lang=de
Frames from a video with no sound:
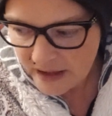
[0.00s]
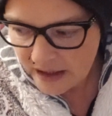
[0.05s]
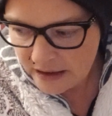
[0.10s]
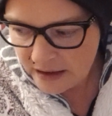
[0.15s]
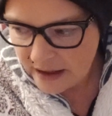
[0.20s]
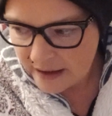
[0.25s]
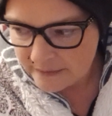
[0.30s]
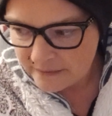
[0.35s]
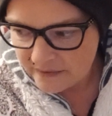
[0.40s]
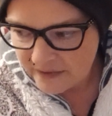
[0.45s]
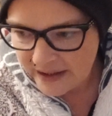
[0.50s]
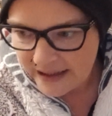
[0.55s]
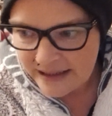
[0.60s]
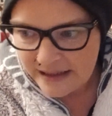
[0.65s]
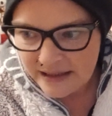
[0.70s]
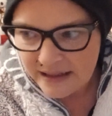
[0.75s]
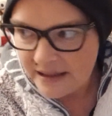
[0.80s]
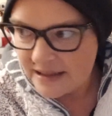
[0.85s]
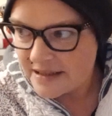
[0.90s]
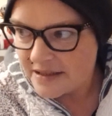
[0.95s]
ja,
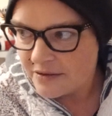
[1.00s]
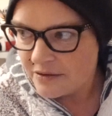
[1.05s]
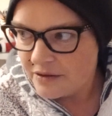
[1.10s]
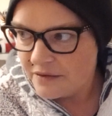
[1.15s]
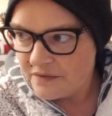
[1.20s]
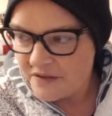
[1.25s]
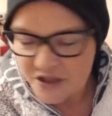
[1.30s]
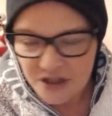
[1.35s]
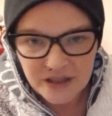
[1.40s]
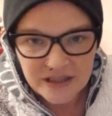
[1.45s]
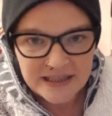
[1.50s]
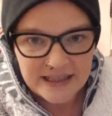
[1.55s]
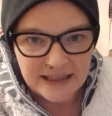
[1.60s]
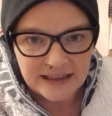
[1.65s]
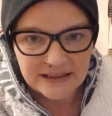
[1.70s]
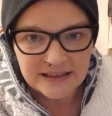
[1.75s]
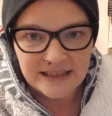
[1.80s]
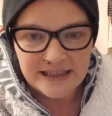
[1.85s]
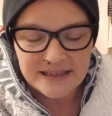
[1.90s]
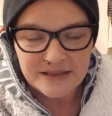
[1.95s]
weil, also, wie schon
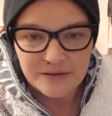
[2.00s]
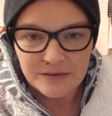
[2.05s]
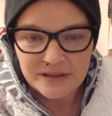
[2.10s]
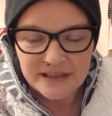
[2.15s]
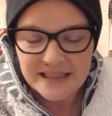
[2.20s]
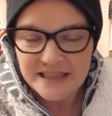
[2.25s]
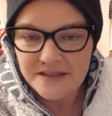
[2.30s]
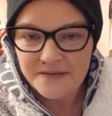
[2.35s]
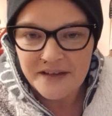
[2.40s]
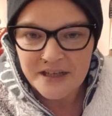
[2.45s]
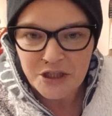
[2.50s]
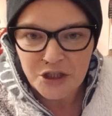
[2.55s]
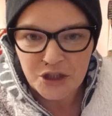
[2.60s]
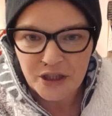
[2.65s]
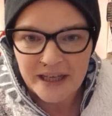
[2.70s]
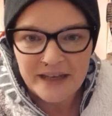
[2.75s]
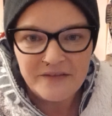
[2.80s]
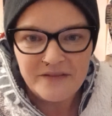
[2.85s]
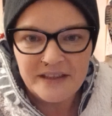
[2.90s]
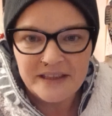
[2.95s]
gesagt, also das wäre
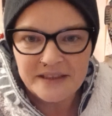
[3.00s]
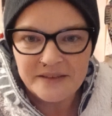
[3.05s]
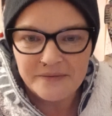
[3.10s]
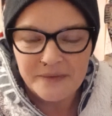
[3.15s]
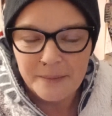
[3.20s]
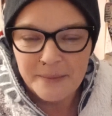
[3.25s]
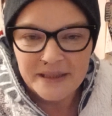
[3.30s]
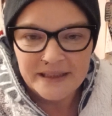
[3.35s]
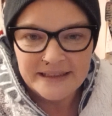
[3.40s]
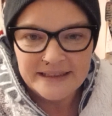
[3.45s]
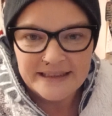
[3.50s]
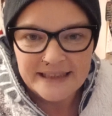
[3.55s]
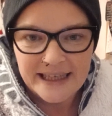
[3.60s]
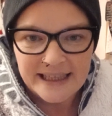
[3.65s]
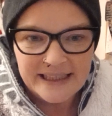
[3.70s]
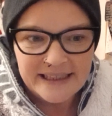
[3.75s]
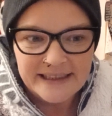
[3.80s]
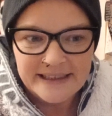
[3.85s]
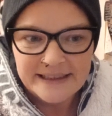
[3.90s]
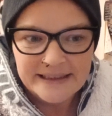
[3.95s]
strefflich, wenn man die
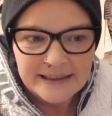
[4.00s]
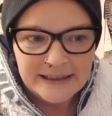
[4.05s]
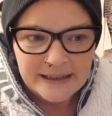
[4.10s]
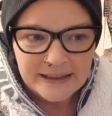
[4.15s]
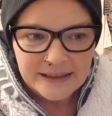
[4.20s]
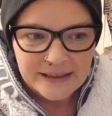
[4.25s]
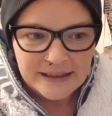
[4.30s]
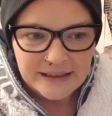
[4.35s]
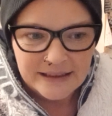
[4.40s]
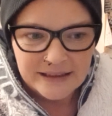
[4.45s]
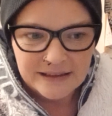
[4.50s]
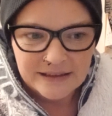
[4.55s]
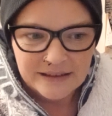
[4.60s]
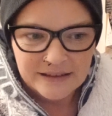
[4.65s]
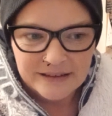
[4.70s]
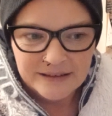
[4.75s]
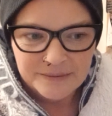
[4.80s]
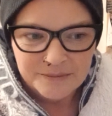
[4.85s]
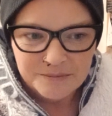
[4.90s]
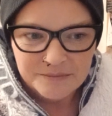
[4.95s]
alle
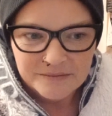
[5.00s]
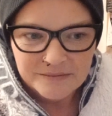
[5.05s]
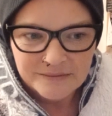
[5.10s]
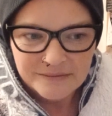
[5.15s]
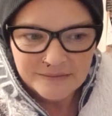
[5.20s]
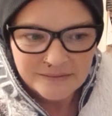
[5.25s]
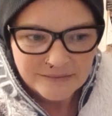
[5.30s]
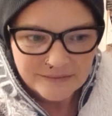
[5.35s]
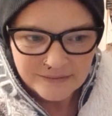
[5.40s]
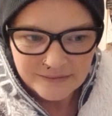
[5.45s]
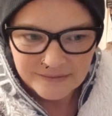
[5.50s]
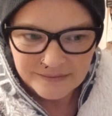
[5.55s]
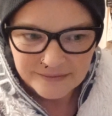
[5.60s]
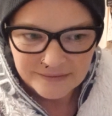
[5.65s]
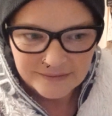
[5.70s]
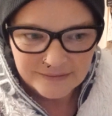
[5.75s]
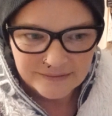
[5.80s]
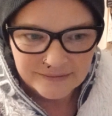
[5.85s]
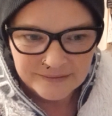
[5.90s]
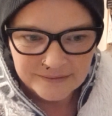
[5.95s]
ähm,
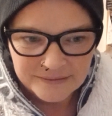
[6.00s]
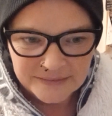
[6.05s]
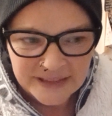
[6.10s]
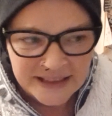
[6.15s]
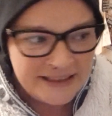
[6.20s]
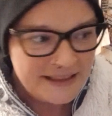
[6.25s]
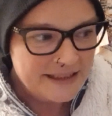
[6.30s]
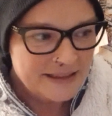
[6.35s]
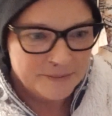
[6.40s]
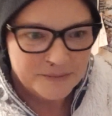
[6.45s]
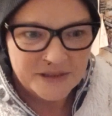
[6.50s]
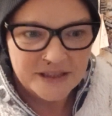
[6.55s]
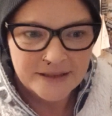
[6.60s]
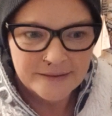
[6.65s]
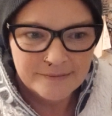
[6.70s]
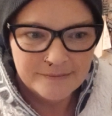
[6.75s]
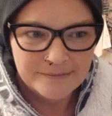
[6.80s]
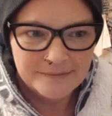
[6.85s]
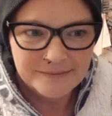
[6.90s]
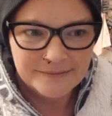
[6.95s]
nicht nimmt.
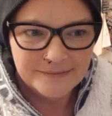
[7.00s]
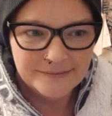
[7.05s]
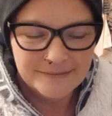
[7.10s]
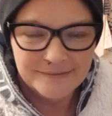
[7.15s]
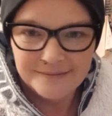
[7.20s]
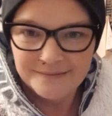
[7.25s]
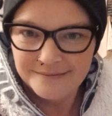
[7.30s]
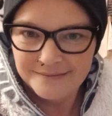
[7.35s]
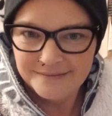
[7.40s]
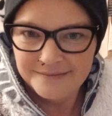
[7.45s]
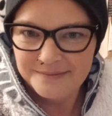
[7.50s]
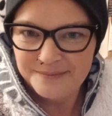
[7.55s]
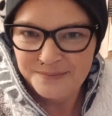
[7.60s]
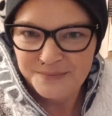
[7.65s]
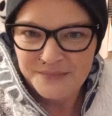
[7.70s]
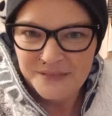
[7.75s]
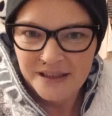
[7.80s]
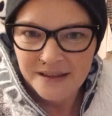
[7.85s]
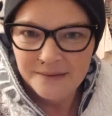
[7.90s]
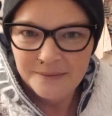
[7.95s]

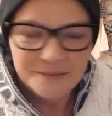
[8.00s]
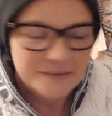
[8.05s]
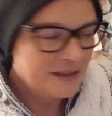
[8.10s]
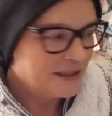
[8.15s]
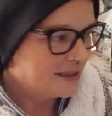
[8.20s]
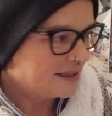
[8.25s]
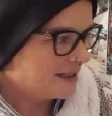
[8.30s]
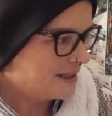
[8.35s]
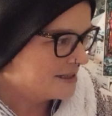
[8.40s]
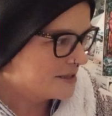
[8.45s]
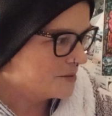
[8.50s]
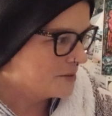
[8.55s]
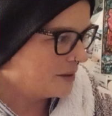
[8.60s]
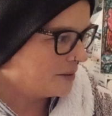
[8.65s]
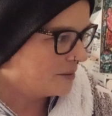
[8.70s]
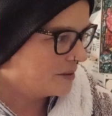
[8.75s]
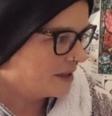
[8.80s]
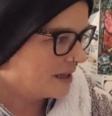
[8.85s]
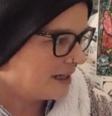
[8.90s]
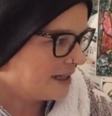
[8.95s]
Ne? Also
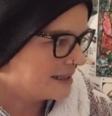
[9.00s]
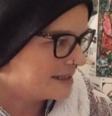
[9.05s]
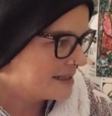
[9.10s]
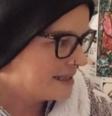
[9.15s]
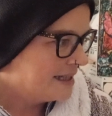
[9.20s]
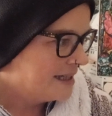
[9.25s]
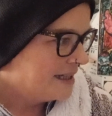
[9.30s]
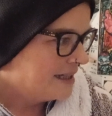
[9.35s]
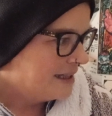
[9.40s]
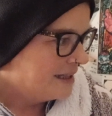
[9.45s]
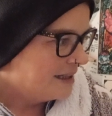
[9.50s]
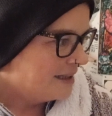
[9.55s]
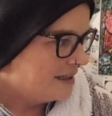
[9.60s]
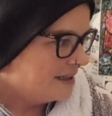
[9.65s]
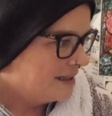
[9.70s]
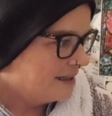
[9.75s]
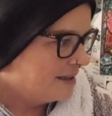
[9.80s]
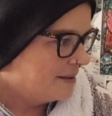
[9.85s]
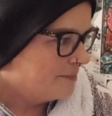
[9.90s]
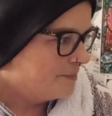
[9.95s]
auch gerade
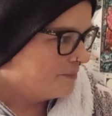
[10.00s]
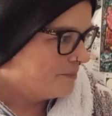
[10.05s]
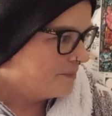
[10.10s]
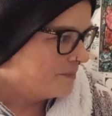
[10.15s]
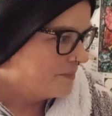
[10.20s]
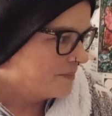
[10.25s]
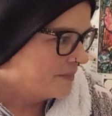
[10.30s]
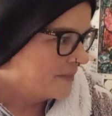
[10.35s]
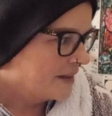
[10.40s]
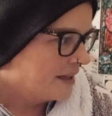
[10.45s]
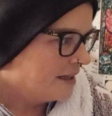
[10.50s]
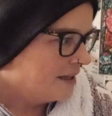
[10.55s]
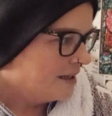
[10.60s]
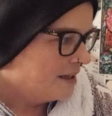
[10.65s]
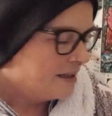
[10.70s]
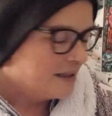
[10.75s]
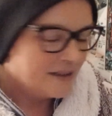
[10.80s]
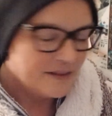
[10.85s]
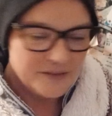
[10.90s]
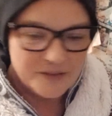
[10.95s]
ähm,
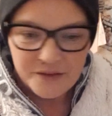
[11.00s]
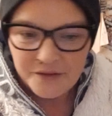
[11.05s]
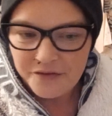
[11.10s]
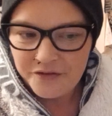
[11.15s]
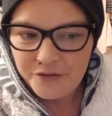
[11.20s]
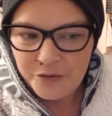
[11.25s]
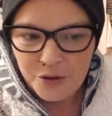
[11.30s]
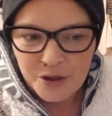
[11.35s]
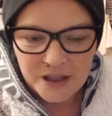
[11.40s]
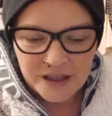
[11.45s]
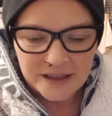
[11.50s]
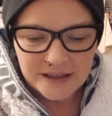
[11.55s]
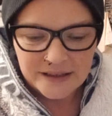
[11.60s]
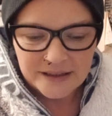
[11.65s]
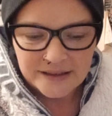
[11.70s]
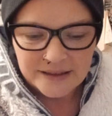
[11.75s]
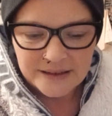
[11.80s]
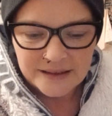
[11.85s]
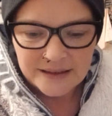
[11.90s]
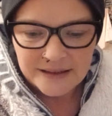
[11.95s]

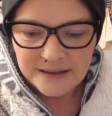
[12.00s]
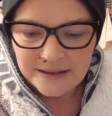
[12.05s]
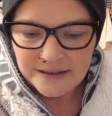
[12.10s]
für